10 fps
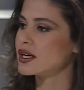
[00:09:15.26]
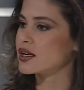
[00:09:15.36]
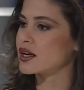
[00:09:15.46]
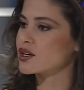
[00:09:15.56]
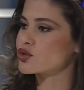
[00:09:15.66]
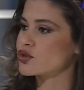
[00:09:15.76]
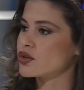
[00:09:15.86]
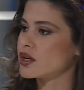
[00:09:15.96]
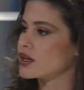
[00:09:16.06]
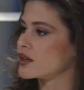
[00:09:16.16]

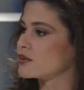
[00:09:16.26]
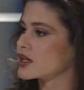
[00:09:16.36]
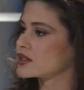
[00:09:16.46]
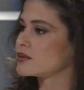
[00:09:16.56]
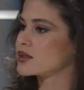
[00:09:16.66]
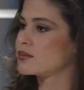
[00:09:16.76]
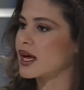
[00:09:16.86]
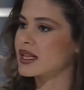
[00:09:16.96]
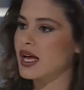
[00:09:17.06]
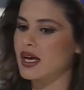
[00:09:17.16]
الرجل آه، بيعتبر
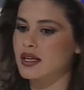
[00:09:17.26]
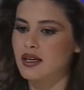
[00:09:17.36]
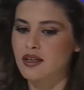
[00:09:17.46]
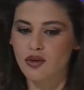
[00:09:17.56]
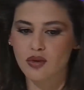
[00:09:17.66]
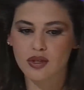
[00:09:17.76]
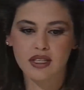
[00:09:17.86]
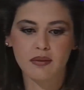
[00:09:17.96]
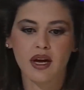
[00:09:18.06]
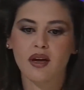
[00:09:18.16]
بعض الاحيان انه
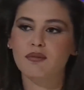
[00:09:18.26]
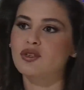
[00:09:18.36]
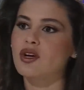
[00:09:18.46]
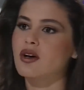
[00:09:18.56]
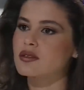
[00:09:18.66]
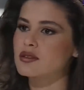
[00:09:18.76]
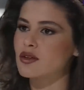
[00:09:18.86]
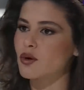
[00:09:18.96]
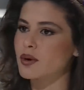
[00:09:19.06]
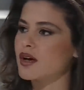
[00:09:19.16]
اذا بحب شخص
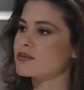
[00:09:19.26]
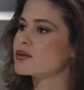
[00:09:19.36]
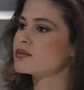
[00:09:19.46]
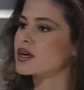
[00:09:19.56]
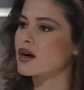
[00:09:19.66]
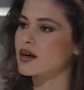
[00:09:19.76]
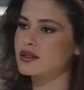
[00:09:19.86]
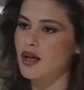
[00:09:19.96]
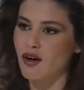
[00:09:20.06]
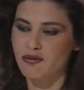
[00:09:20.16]
او بحب امراه
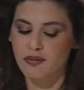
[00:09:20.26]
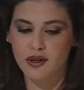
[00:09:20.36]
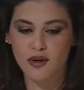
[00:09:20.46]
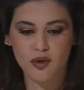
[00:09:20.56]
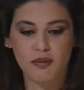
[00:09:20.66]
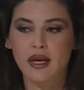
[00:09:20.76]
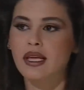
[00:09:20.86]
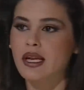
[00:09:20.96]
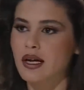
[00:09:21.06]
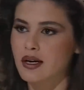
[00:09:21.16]
ضعف من انه
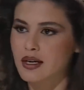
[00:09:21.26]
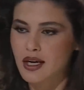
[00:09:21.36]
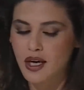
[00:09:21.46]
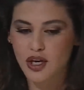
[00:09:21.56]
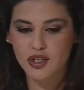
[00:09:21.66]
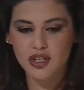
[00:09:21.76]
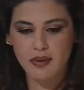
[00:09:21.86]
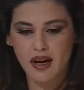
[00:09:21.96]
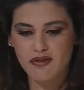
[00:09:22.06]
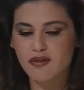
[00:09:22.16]
يبين لها هالشيء
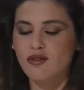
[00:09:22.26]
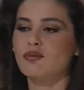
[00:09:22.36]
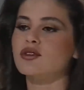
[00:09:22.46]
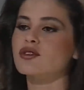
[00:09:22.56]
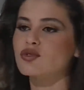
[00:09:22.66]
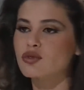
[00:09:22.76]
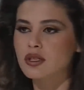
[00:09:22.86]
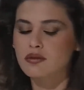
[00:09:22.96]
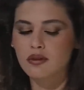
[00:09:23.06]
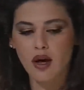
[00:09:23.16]
بخفف له من
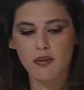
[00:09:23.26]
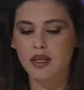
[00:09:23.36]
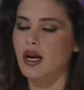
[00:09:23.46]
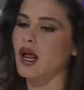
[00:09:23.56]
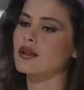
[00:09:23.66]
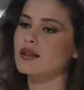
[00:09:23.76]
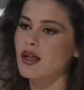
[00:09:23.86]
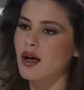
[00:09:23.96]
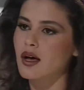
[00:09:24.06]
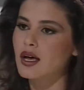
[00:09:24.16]
رجوليته لا ابدا على
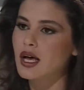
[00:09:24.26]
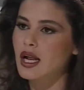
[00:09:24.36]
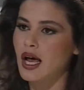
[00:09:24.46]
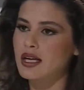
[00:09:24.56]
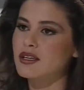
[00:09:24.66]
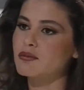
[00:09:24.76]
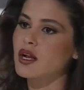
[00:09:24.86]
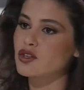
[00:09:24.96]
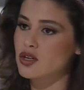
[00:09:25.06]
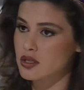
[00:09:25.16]
الاطلاق الحكيم من
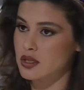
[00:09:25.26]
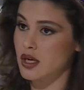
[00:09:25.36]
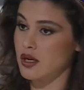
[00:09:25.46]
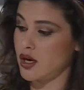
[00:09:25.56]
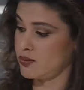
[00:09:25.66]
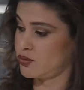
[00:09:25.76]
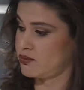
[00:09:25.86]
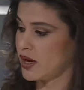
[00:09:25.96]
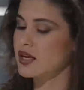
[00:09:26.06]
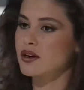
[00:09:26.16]
الاشخاص اللي كان يحب
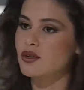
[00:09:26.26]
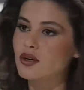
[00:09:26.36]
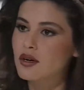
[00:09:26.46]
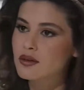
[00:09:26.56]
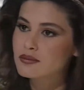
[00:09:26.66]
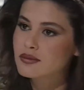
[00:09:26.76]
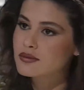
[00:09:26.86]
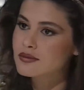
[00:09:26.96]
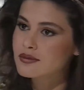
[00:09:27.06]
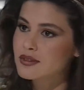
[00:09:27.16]
ويبين انه يحب
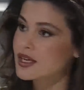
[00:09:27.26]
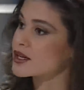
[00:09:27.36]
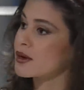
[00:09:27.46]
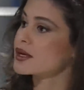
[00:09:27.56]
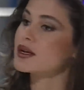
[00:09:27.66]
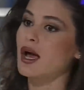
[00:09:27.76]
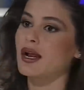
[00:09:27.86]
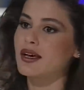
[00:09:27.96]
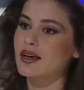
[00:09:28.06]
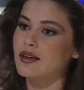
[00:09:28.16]
كان يبينها على
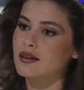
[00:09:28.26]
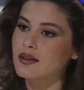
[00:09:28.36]
الاخر